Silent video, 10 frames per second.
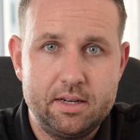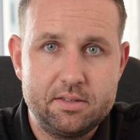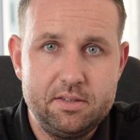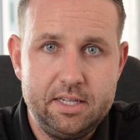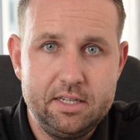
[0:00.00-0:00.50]

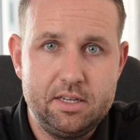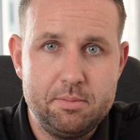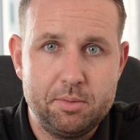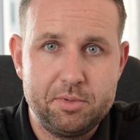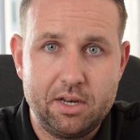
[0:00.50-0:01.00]
Das sind Dinge, die
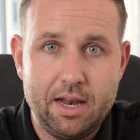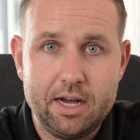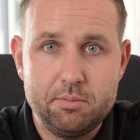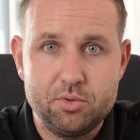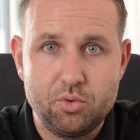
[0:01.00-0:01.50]
man mit
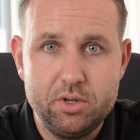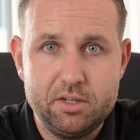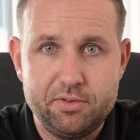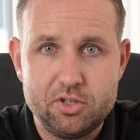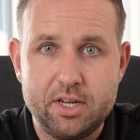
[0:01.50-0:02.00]
klarem und
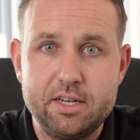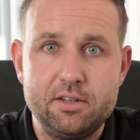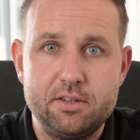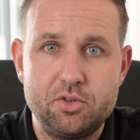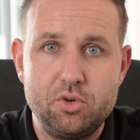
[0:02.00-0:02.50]
ruhigem
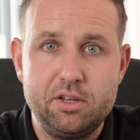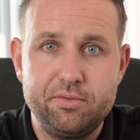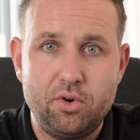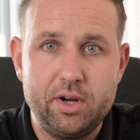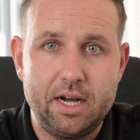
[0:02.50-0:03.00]
Verstand natürlich
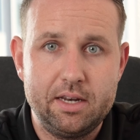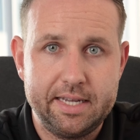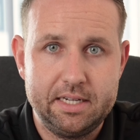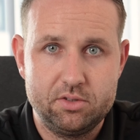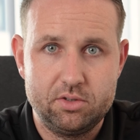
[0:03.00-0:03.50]
vorher alle
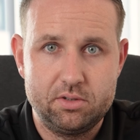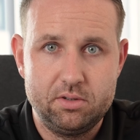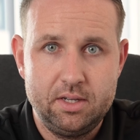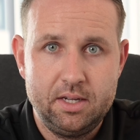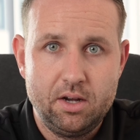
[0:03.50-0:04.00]
regeln sollte.
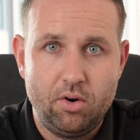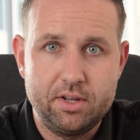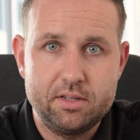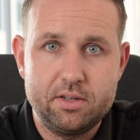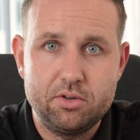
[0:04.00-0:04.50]
Und
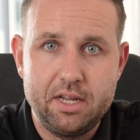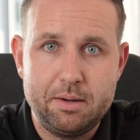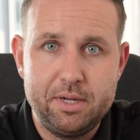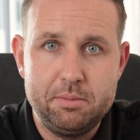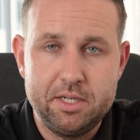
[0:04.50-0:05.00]
das ist auch der
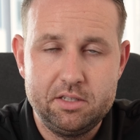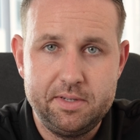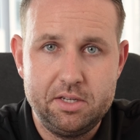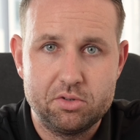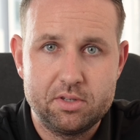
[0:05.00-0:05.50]
Appell meines
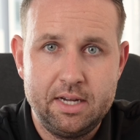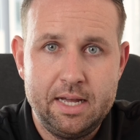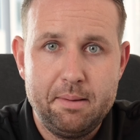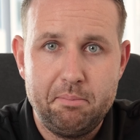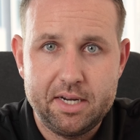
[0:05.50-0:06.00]
Videos.
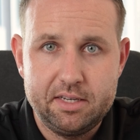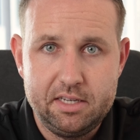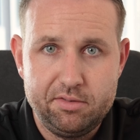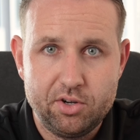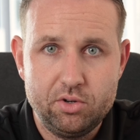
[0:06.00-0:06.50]
Mach dich
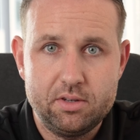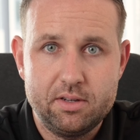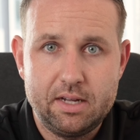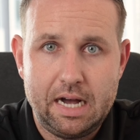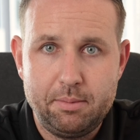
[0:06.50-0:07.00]
nicht verrückt,
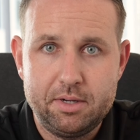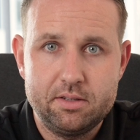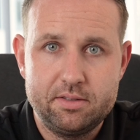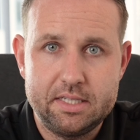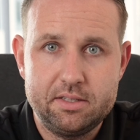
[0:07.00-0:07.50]
aber
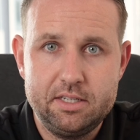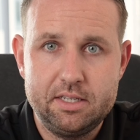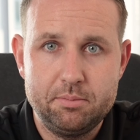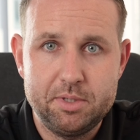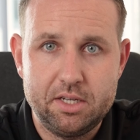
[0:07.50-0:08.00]
setze dich
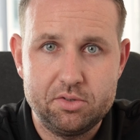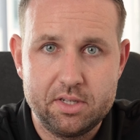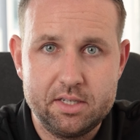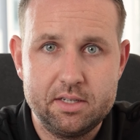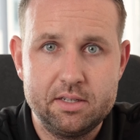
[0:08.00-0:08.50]
damit
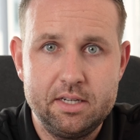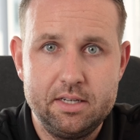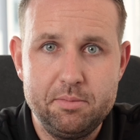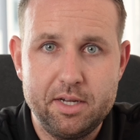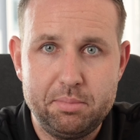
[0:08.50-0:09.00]
auseinander,
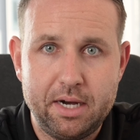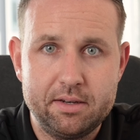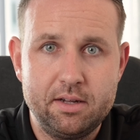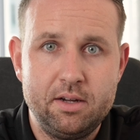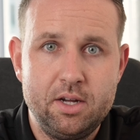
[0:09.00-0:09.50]
nimm deinen
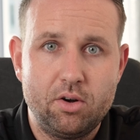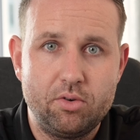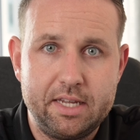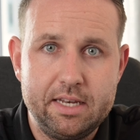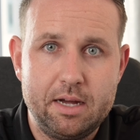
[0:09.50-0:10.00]
Partner
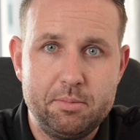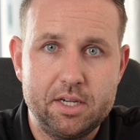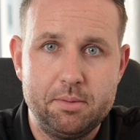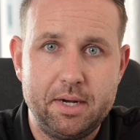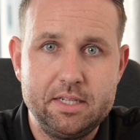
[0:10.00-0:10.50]
und geht
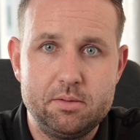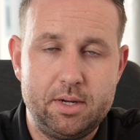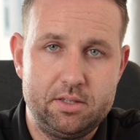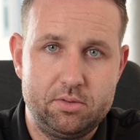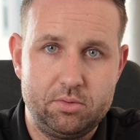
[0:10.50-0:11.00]
einmal gemeinsam alles